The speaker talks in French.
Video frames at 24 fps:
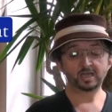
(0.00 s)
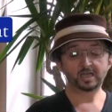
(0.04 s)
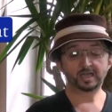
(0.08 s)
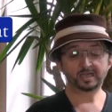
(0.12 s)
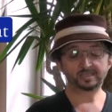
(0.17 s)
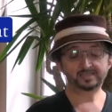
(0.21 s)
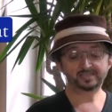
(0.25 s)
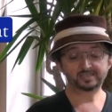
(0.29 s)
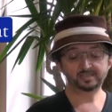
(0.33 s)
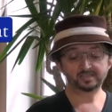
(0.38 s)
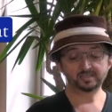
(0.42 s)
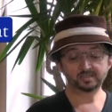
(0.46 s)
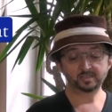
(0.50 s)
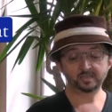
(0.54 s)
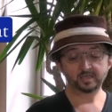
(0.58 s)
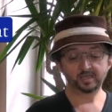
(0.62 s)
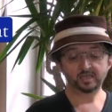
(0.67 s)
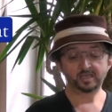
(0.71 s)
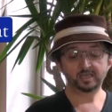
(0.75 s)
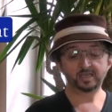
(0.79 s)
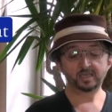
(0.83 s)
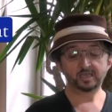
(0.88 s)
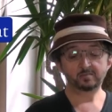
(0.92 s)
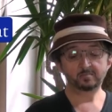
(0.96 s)
assis,
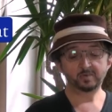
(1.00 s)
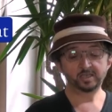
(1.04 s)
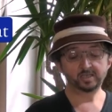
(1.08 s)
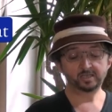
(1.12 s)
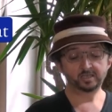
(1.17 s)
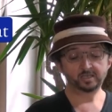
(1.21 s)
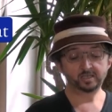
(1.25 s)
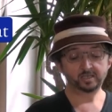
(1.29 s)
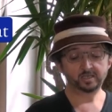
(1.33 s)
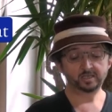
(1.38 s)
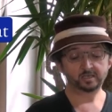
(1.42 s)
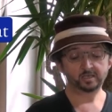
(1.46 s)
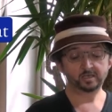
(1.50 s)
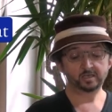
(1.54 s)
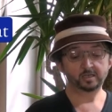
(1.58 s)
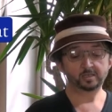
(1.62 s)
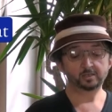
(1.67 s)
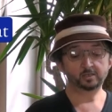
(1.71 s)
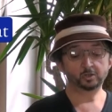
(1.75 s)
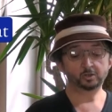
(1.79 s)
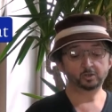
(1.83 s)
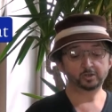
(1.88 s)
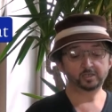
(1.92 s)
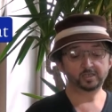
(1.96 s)
hébété,
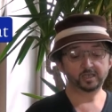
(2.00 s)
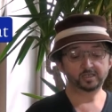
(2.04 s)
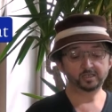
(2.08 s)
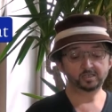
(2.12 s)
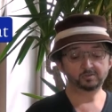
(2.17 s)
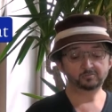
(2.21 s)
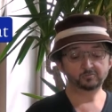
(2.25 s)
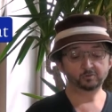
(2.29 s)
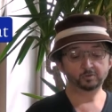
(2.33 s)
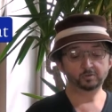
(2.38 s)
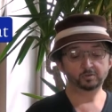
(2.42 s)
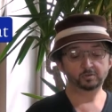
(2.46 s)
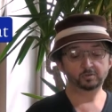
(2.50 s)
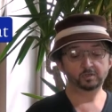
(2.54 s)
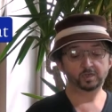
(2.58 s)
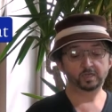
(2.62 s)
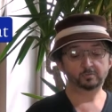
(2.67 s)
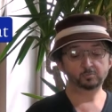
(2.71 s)
dans le caniveau,